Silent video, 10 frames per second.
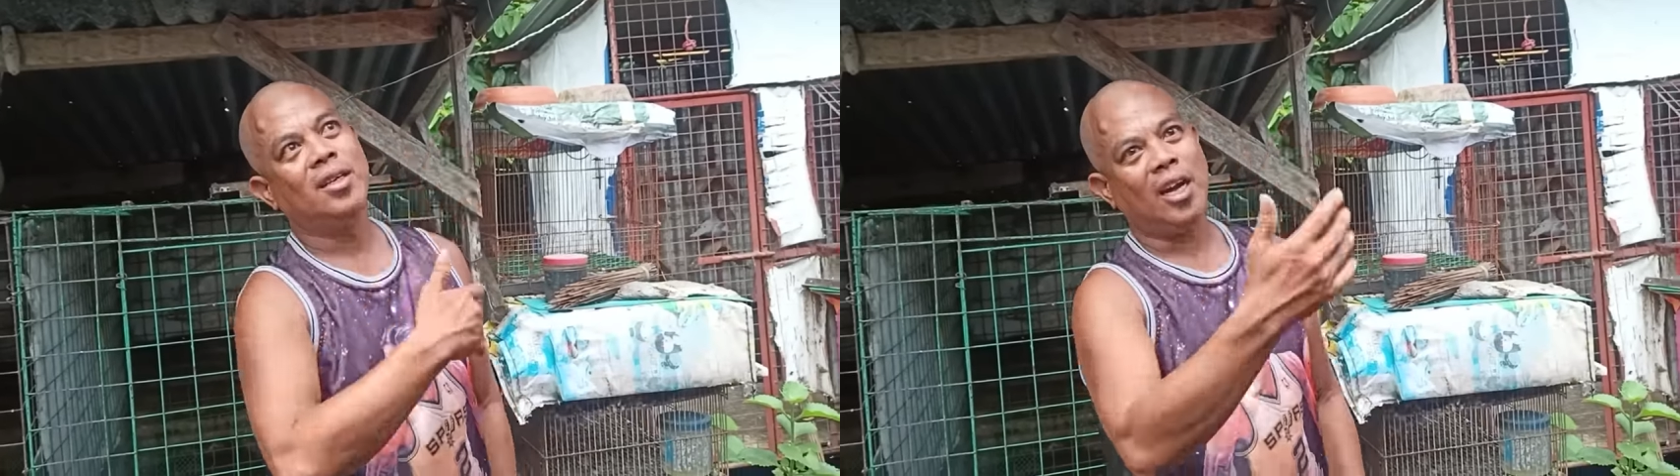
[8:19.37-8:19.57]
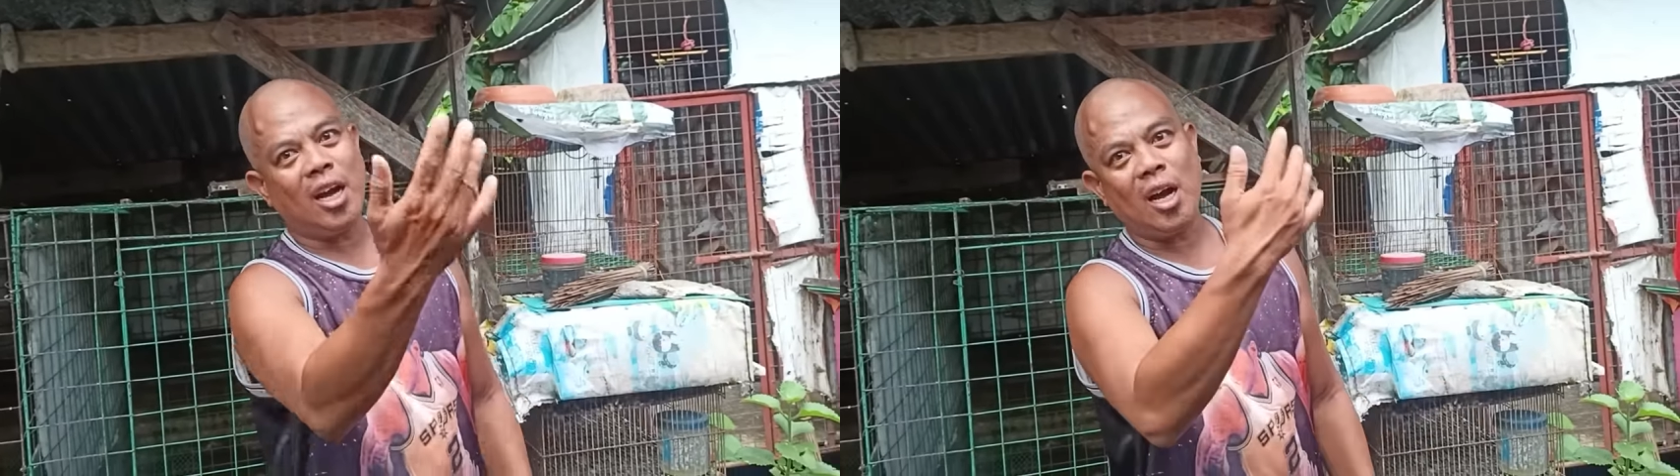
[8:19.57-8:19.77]

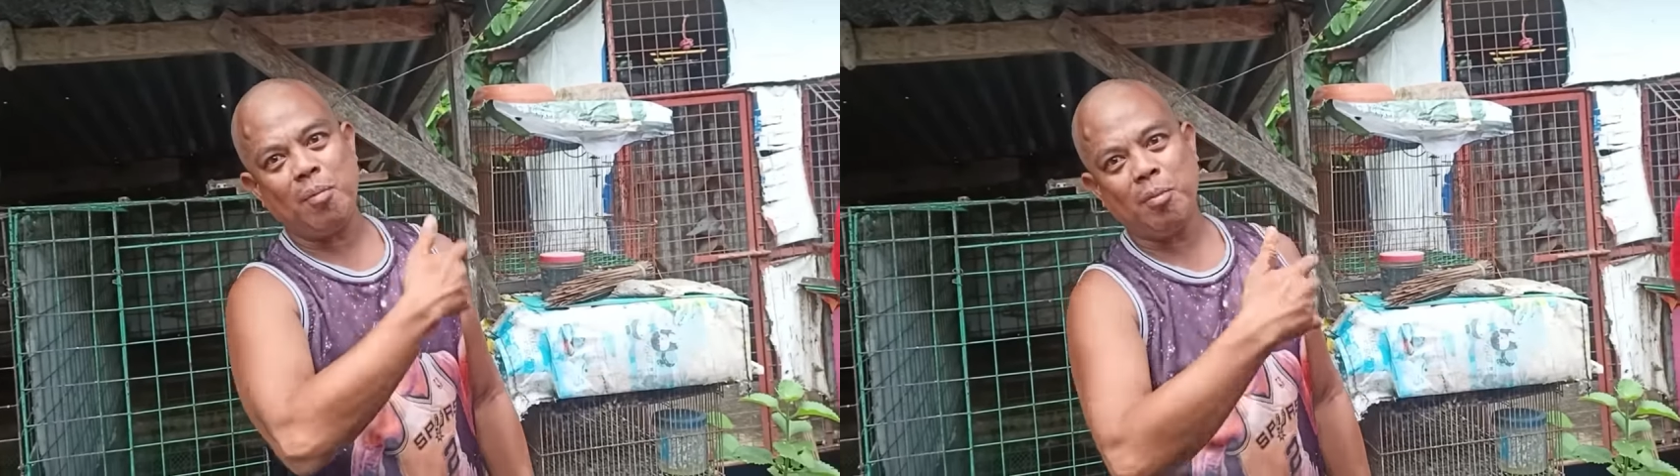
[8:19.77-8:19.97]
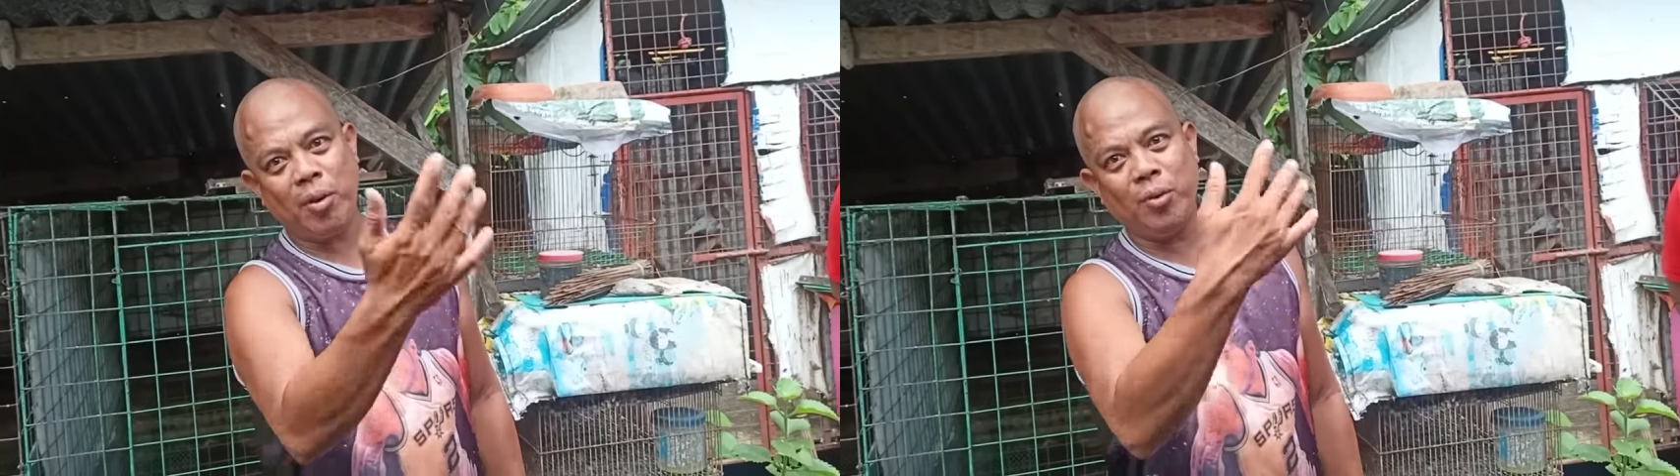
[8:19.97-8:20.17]

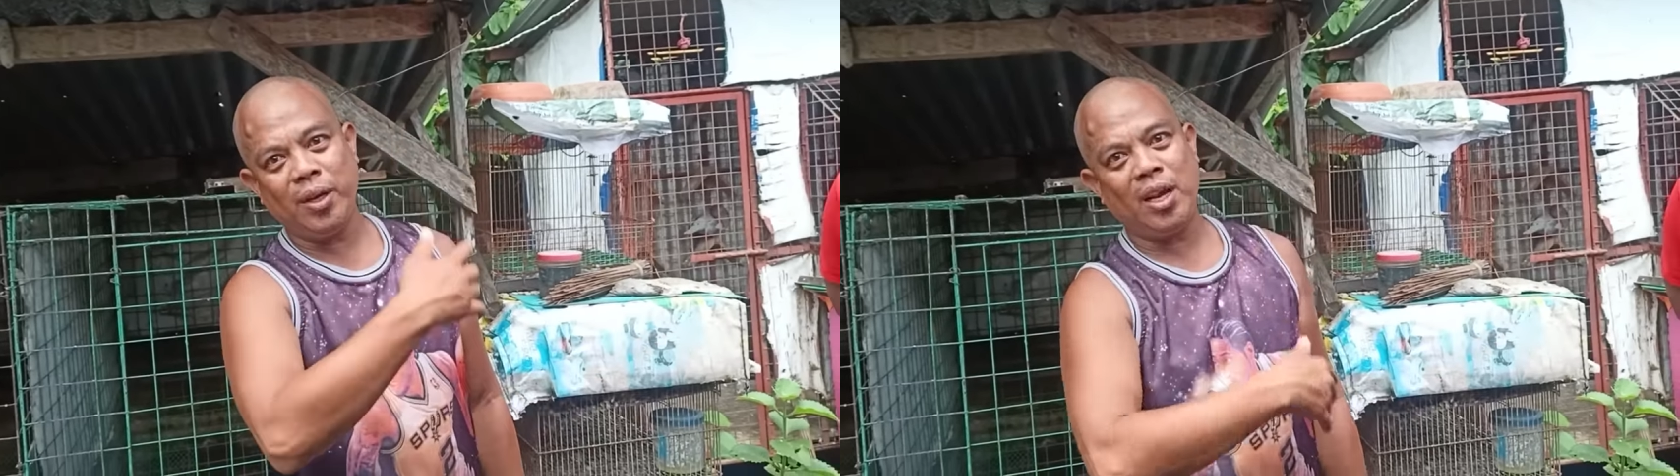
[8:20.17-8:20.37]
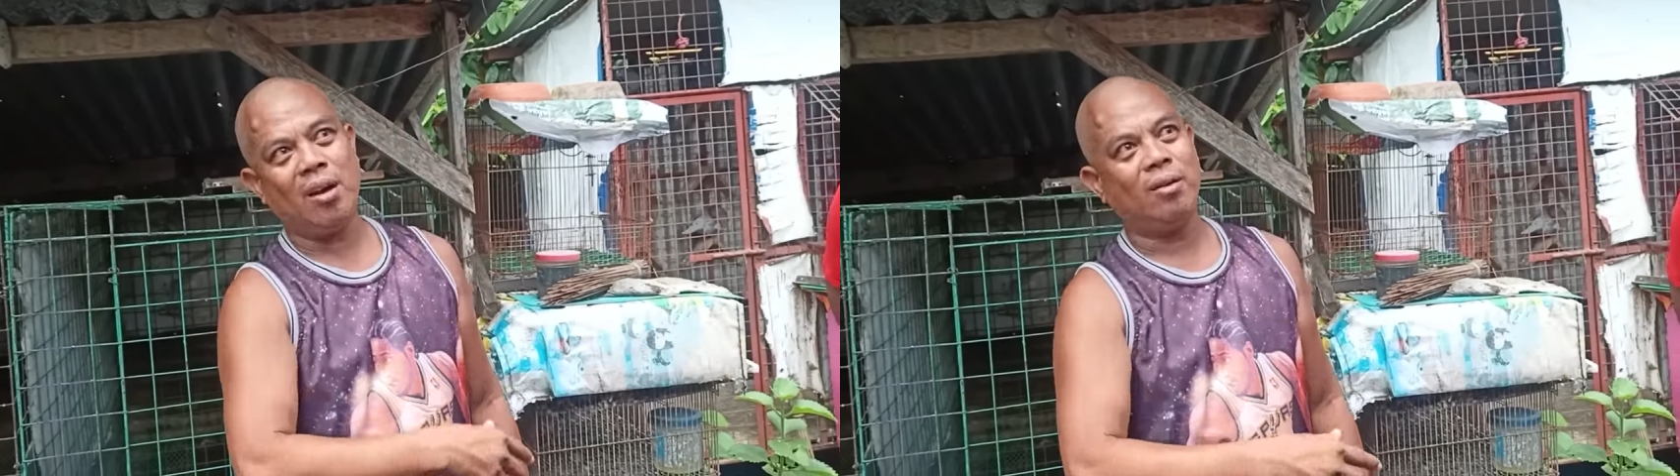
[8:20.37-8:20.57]

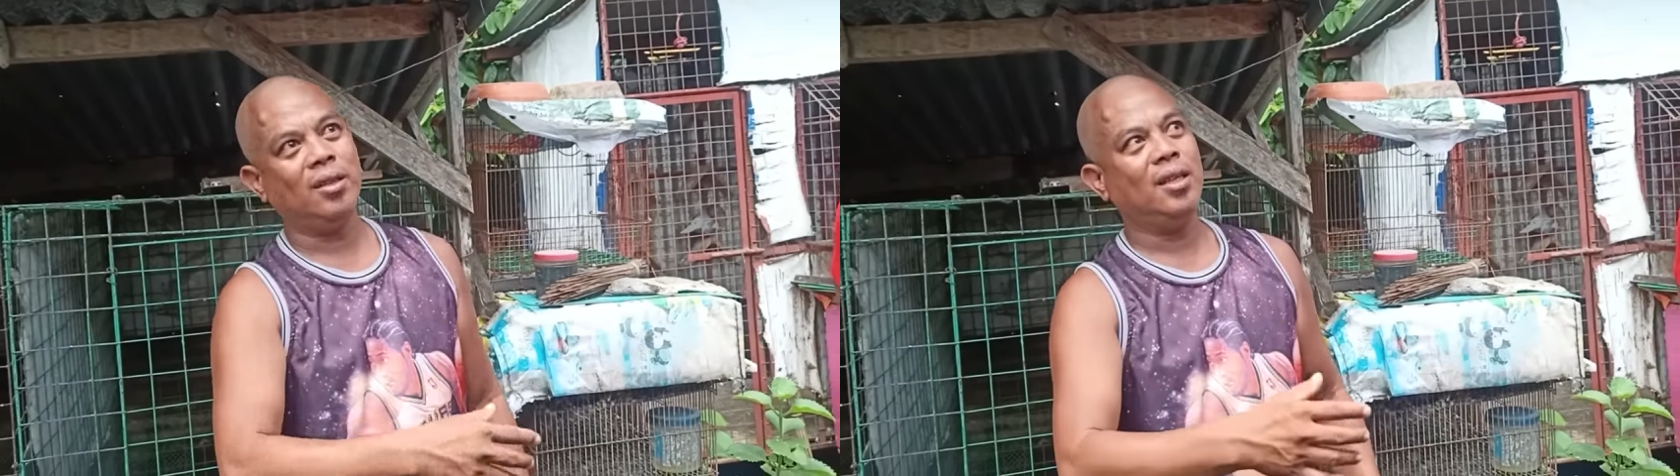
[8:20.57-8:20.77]
nakakapagpauwi na ako.